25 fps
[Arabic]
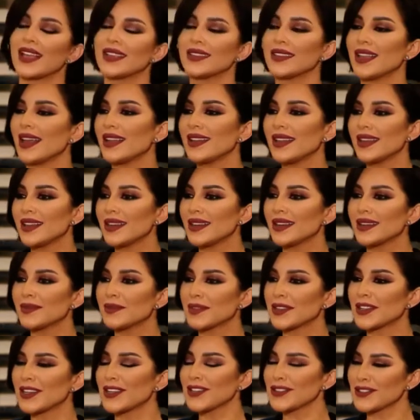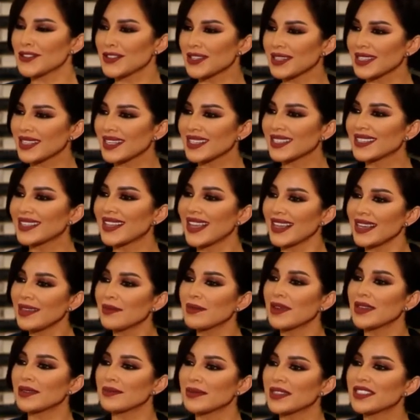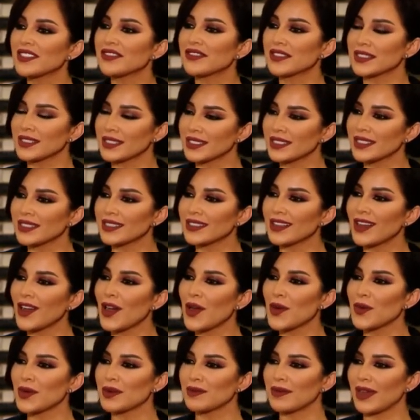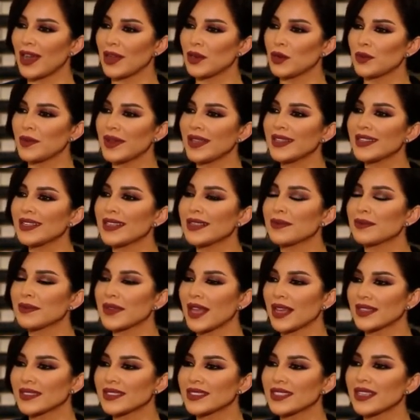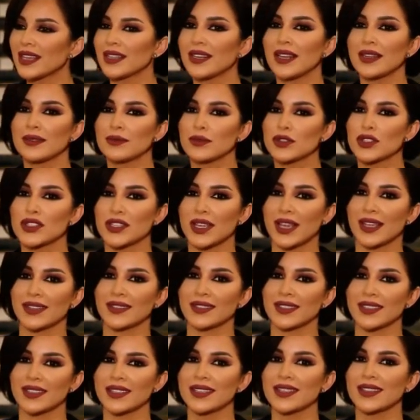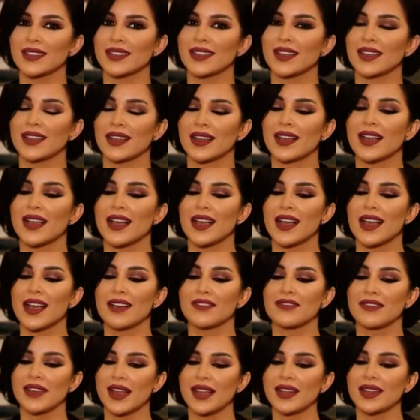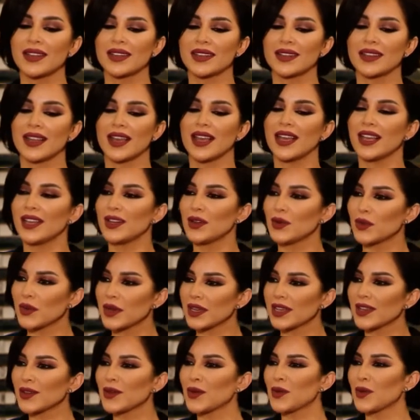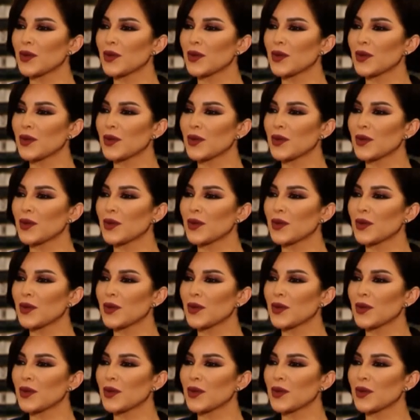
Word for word: هند انا بدي اشكرك دائما بتفيدينا والمعلومات اللي بتعطيها للمشاهدين آه، فعلا حلوه